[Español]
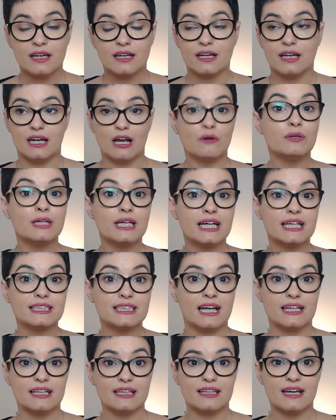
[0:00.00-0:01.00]
que la única
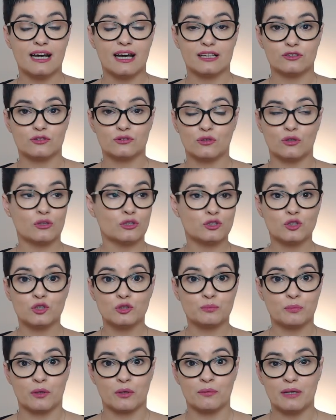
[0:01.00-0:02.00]
salida a todos
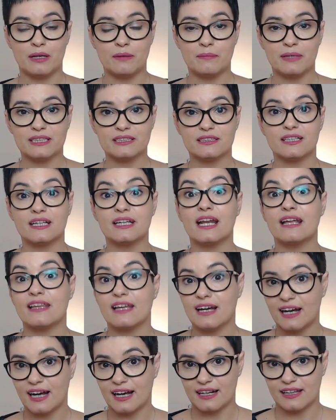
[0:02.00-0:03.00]
sus problemas era
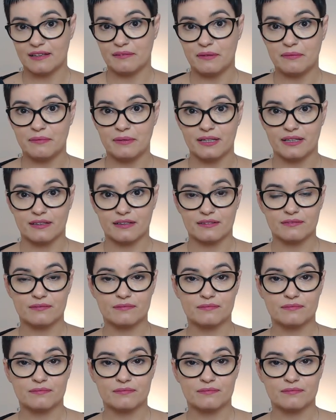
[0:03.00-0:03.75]
dejar de vivir.